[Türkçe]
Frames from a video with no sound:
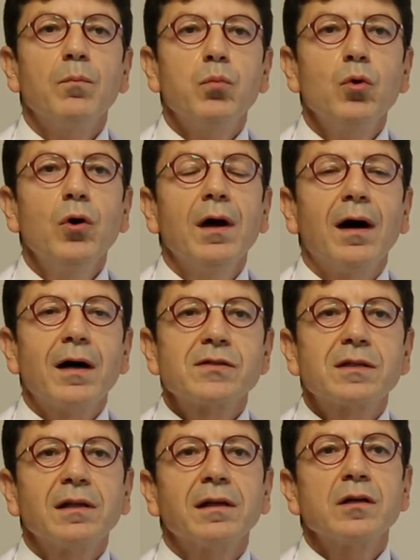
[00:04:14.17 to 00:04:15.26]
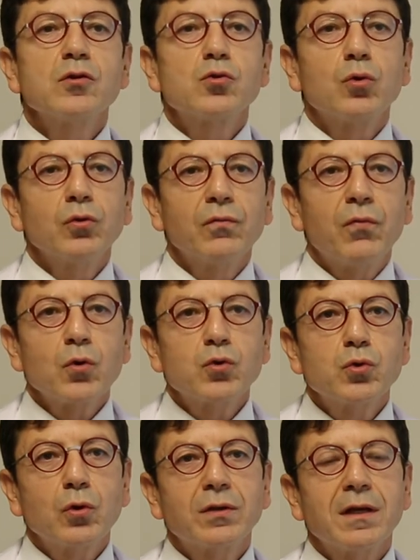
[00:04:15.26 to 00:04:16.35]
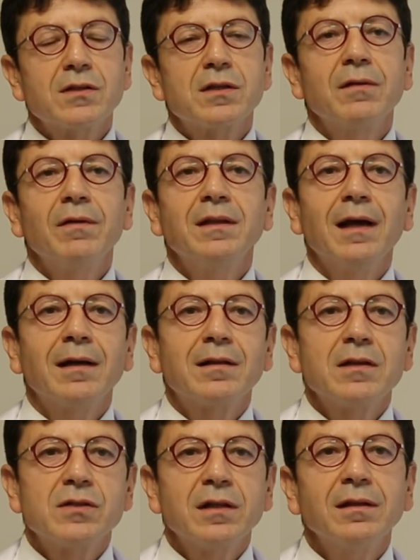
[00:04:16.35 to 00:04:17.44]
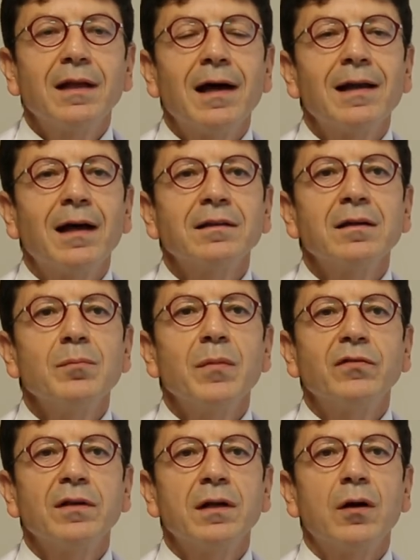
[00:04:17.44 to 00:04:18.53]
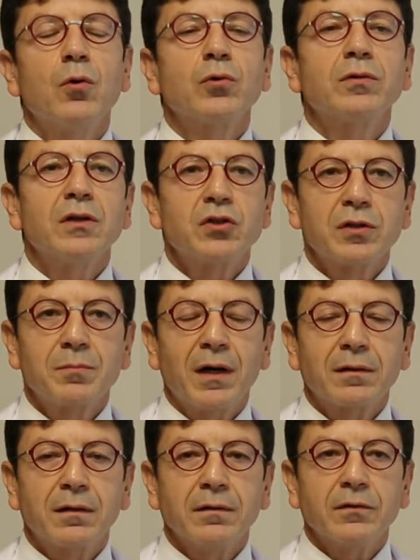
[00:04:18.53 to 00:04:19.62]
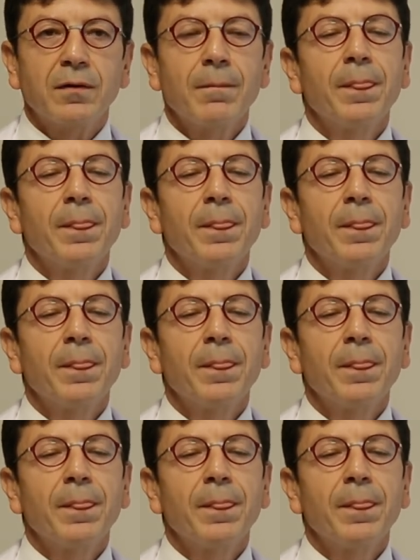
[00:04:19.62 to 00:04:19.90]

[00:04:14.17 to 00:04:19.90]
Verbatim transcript: Bu hastaların solunum fonksiyon testleri ve diğer testlerin değerlendirilmesiyle ortaya çıkmaktadır.